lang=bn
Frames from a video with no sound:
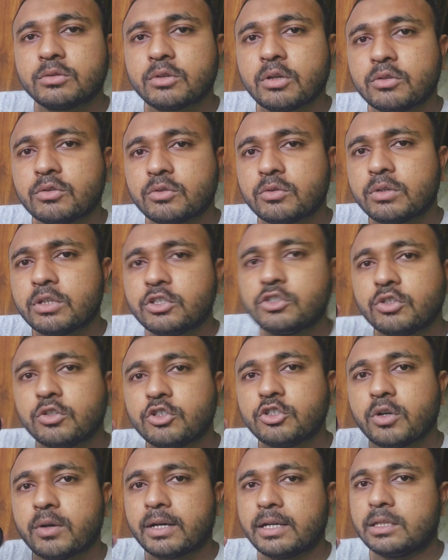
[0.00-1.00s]
ততক্ষণের
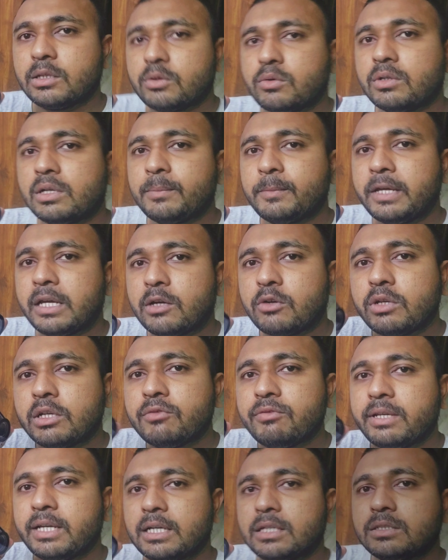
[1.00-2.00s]
জন্য সঙ্গে থাকুন আমি
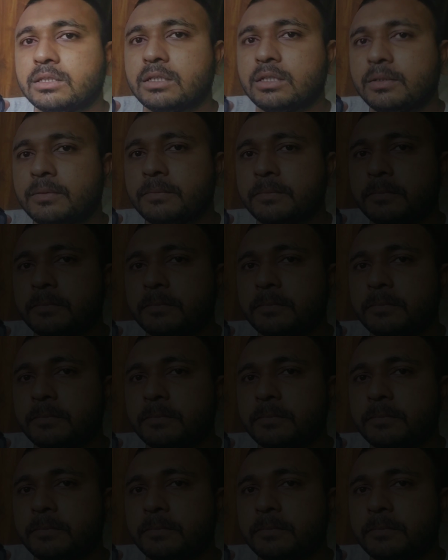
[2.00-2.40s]
এক্ষুনি ফিরে আসছি